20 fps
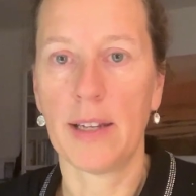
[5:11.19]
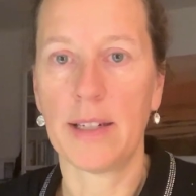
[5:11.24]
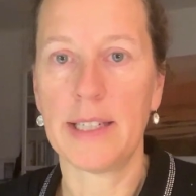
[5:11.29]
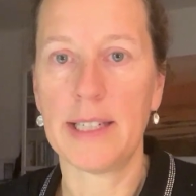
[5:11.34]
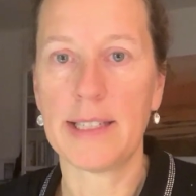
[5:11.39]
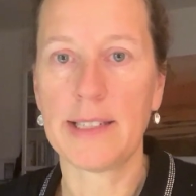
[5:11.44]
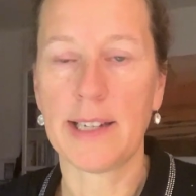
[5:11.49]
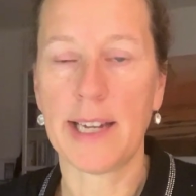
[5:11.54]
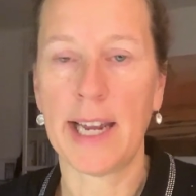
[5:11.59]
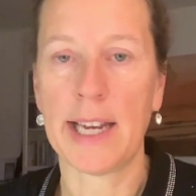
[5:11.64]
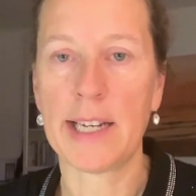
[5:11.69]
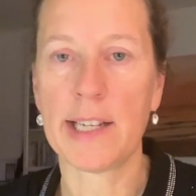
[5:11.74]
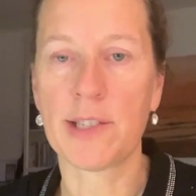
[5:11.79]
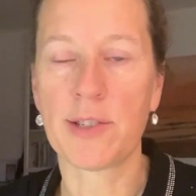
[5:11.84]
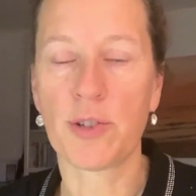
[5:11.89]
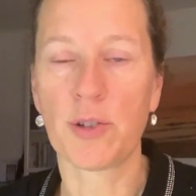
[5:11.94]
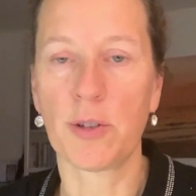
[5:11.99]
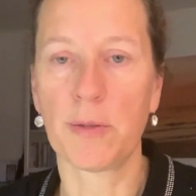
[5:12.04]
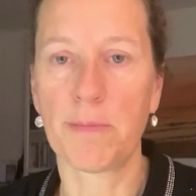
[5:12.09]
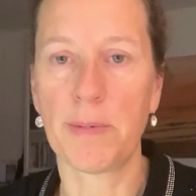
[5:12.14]
die
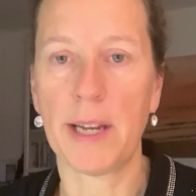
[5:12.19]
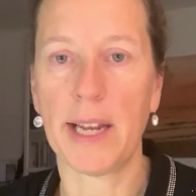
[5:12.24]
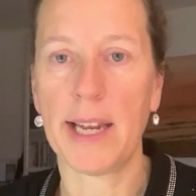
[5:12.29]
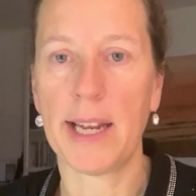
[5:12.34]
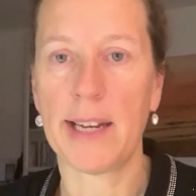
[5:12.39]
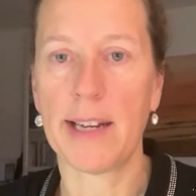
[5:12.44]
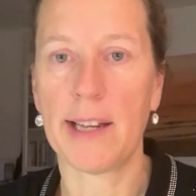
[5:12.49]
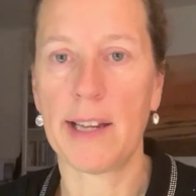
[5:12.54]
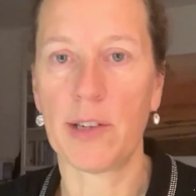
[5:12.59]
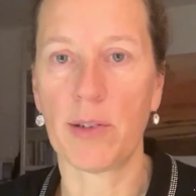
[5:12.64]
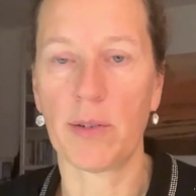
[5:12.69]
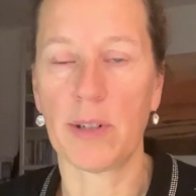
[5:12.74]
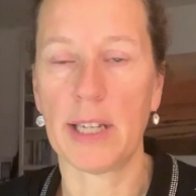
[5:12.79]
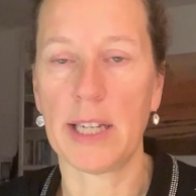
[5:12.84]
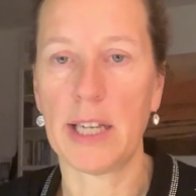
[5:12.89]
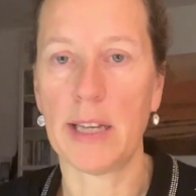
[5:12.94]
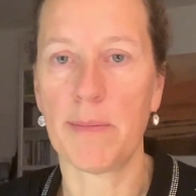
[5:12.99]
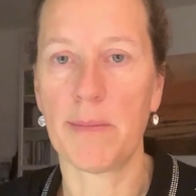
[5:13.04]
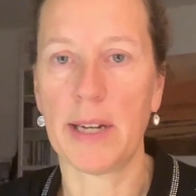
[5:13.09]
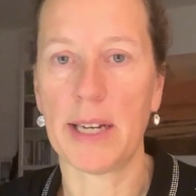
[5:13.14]
Trainingsgruppe ändern oder
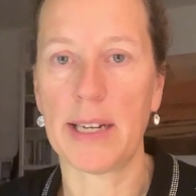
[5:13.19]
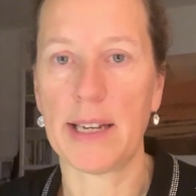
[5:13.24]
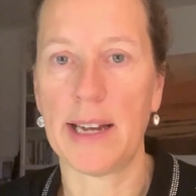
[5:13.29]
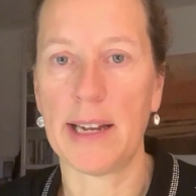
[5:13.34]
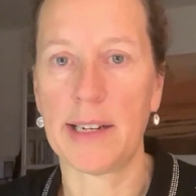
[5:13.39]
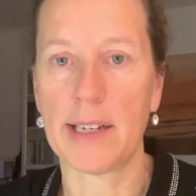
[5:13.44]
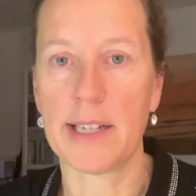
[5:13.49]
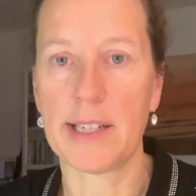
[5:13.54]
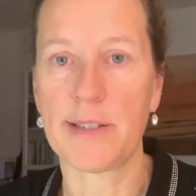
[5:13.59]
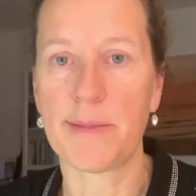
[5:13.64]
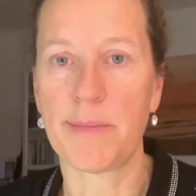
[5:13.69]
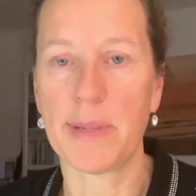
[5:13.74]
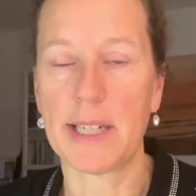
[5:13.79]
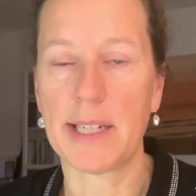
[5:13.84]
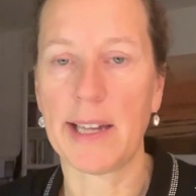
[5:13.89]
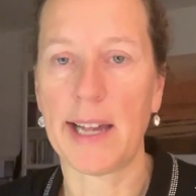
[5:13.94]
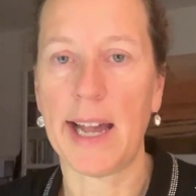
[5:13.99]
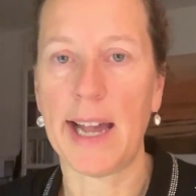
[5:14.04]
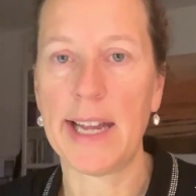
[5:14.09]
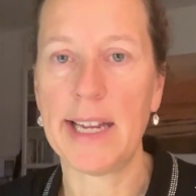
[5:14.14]
jemand anders
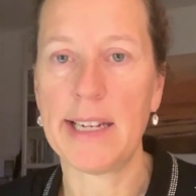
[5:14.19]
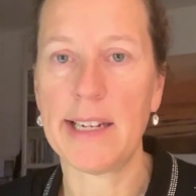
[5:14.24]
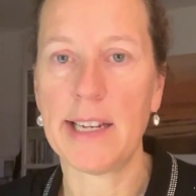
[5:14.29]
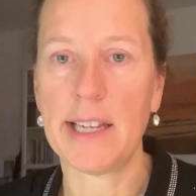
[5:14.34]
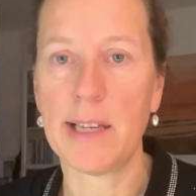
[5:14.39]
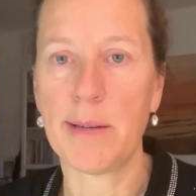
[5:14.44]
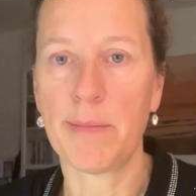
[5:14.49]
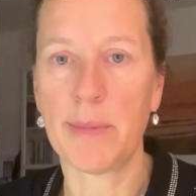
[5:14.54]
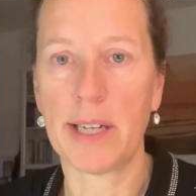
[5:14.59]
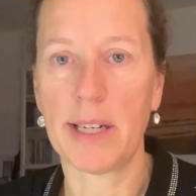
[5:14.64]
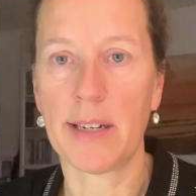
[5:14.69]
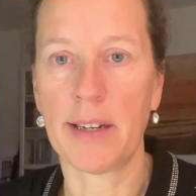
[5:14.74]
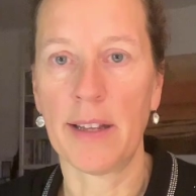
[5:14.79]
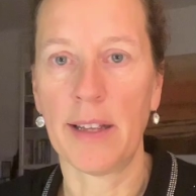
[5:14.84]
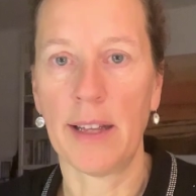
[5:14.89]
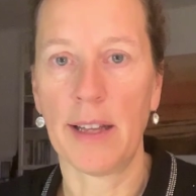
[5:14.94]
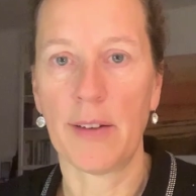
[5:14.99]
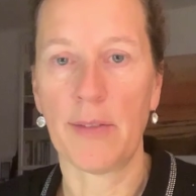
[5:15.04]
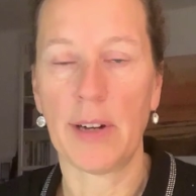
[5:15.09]
mit reinnehmen,